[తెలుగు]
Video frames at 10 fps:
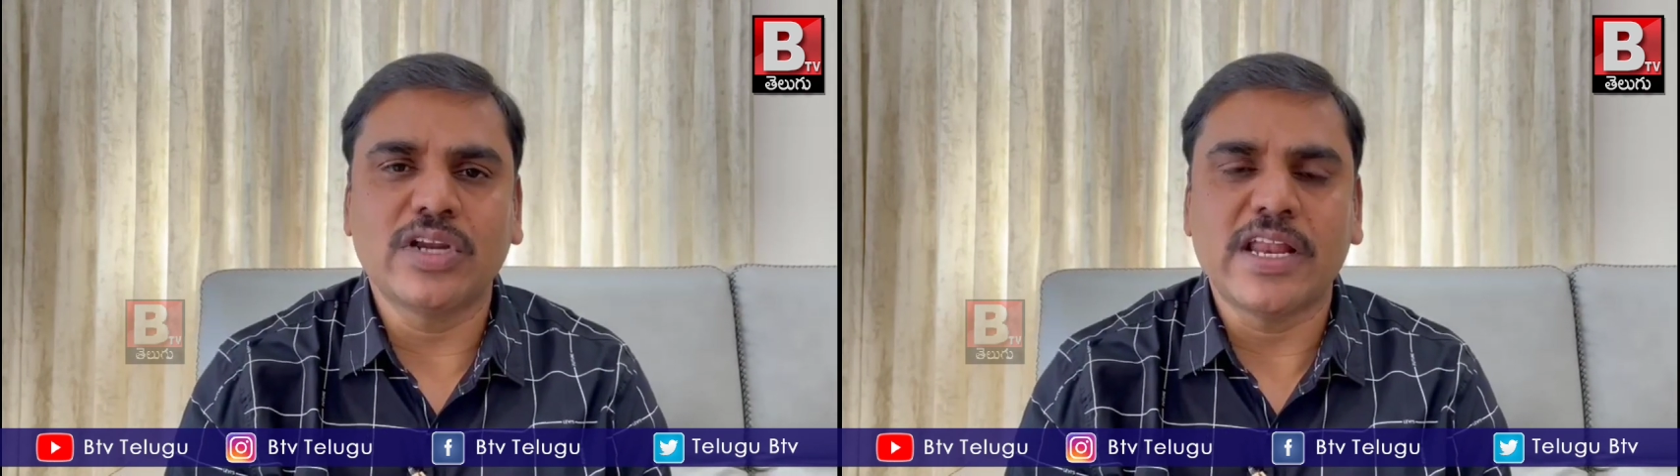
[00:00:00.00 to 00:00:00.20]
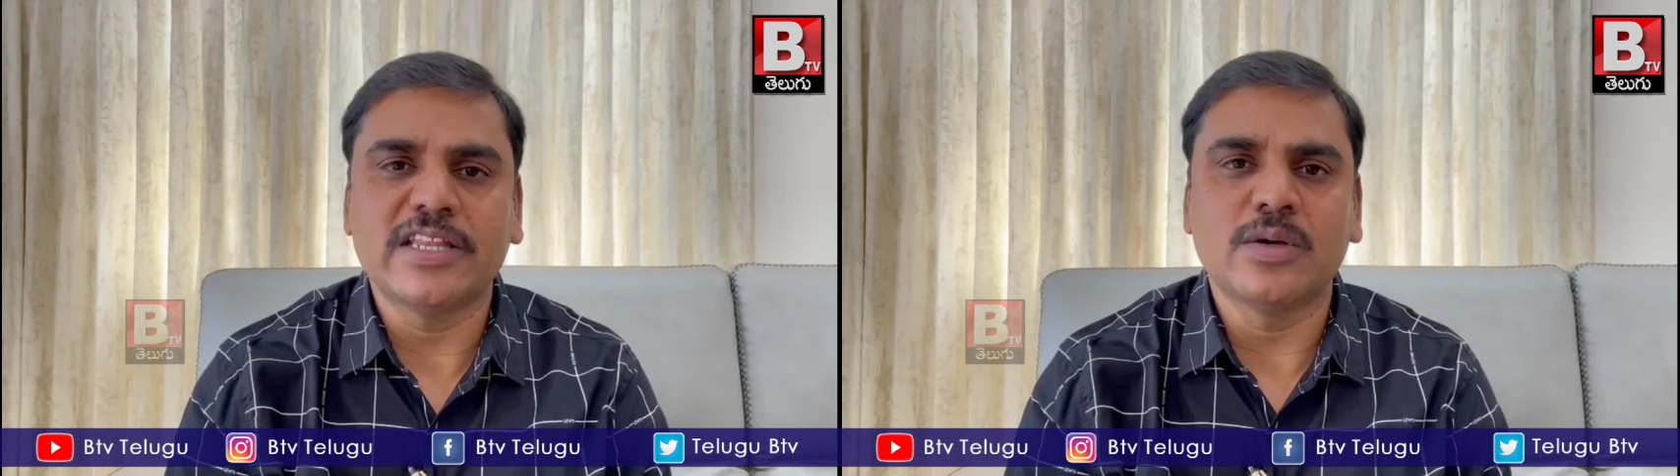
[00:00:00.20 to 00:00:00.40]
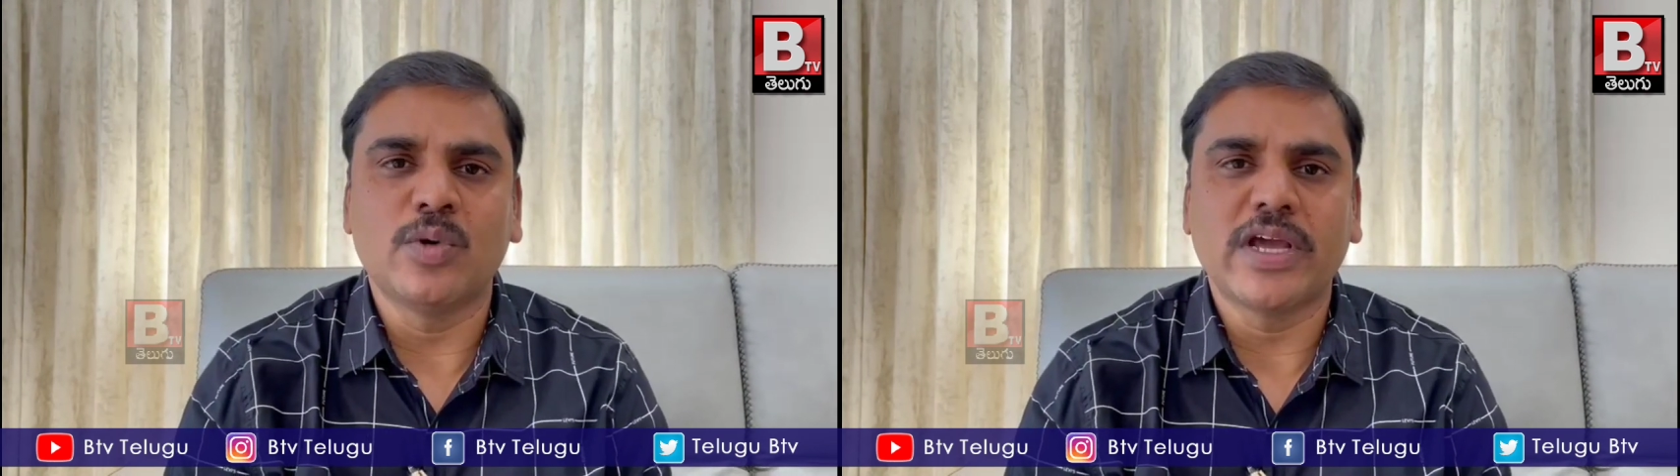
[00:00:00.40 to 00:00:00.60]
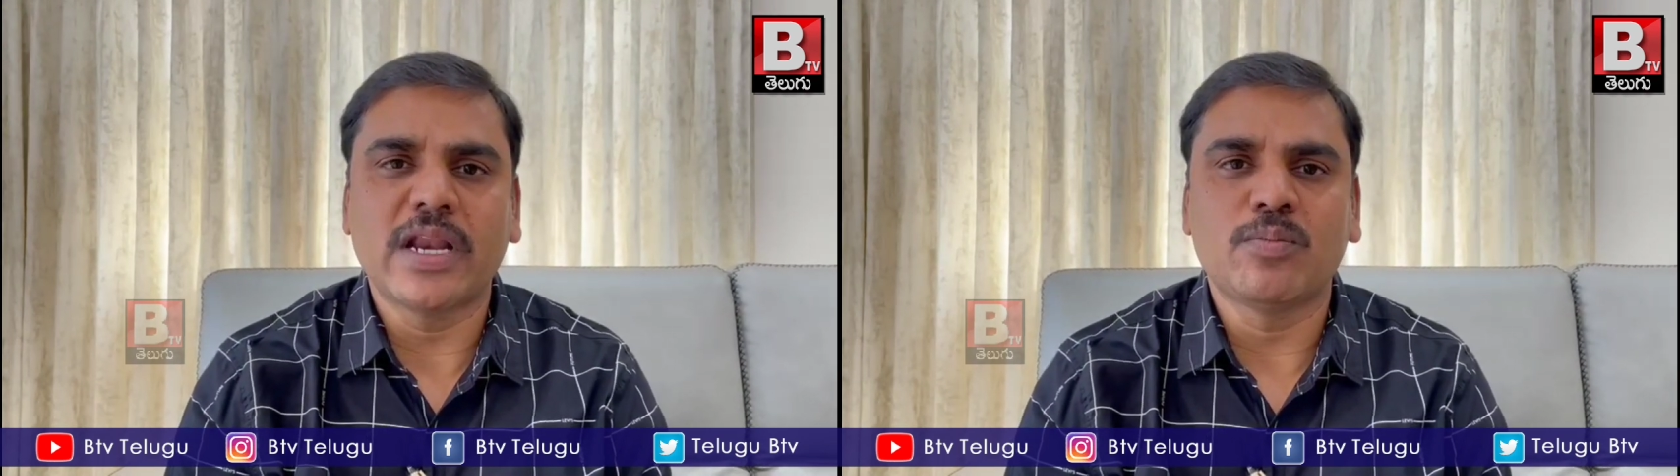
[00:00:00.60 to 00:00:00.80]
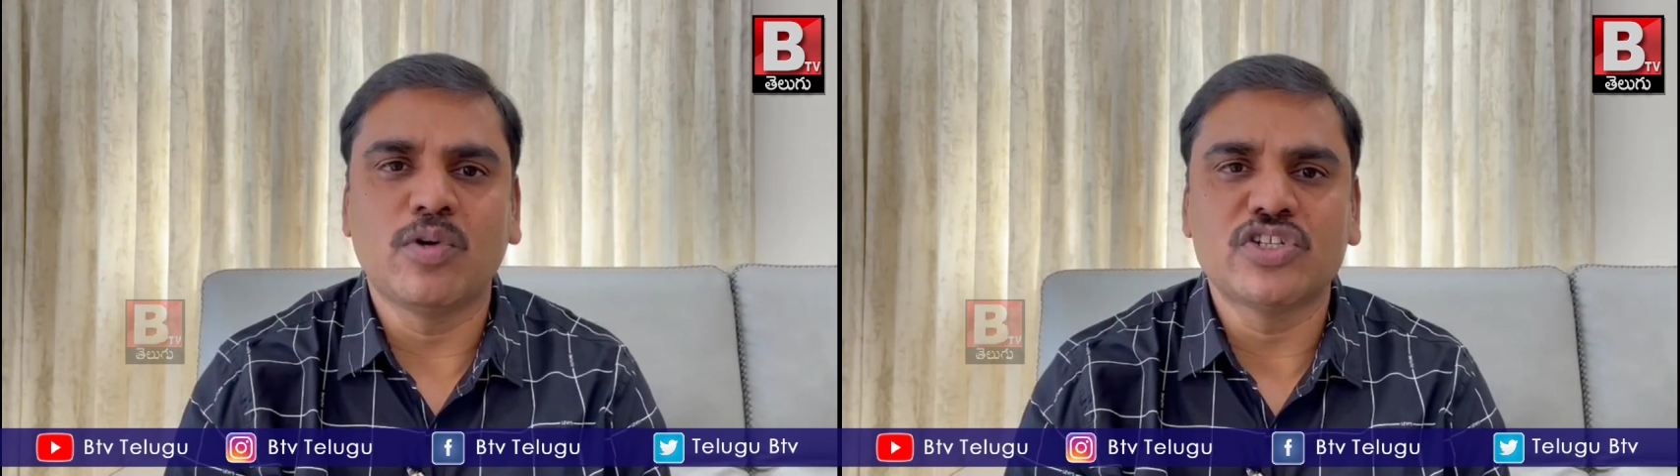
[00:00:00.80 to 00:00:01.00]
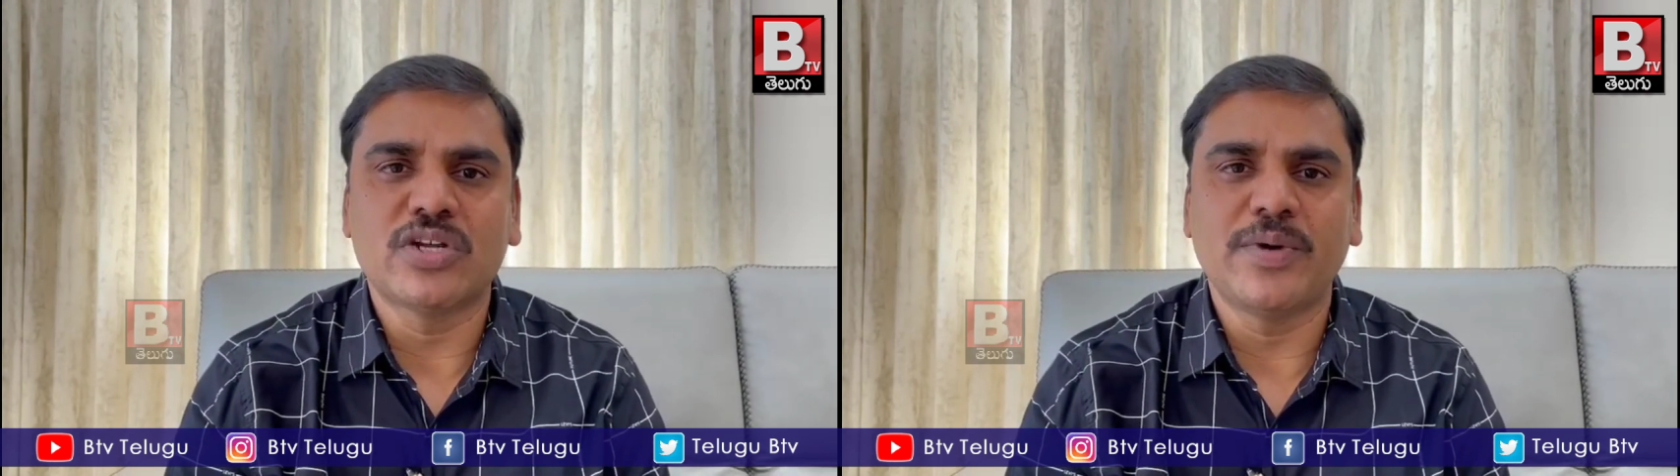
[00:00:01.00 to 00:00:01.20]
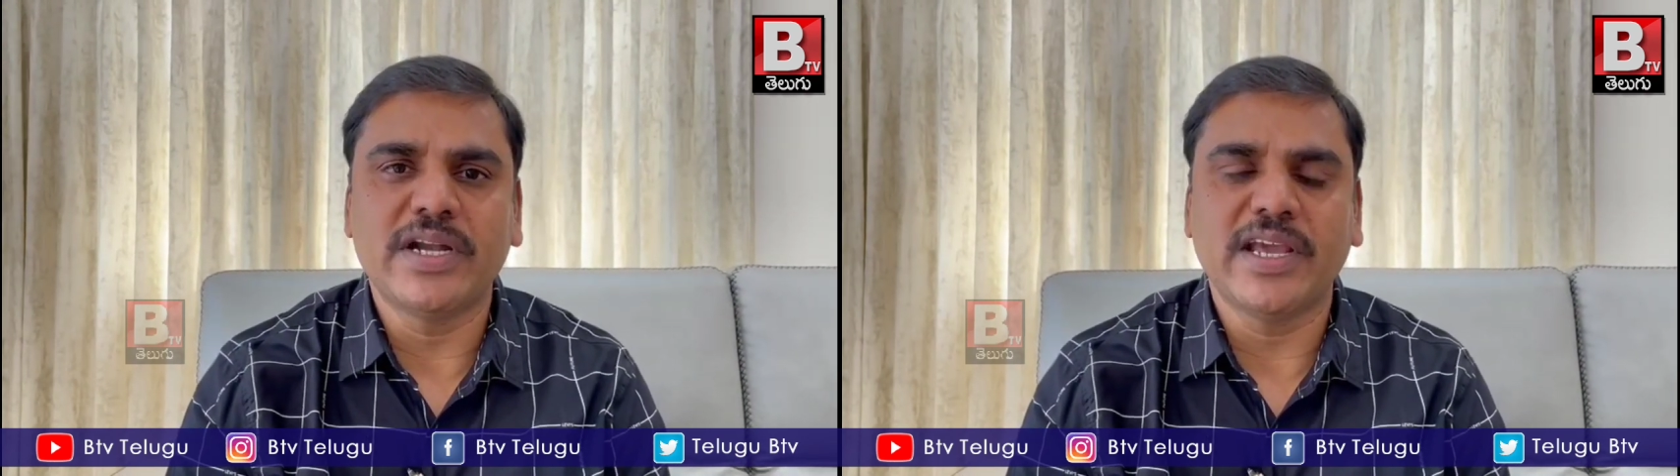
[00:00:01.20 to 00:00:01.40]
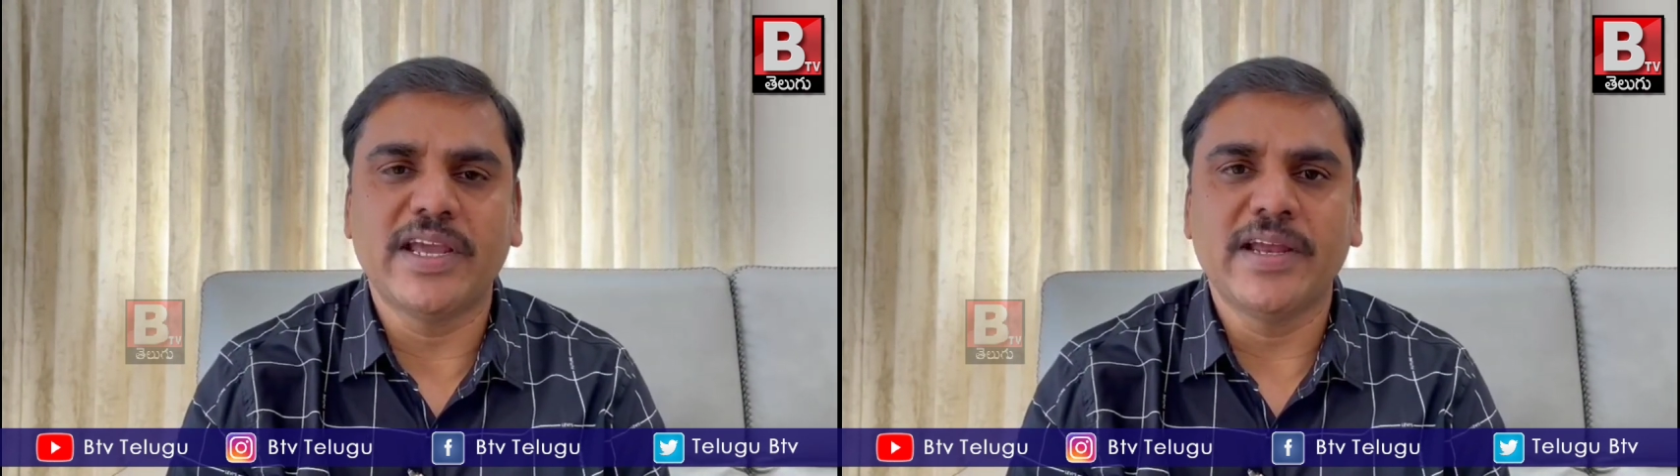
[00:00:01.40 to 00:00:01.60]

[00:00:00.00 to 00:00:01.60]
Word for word: నరేంద్ర మోడీ గారిని పోల్చడం అంటే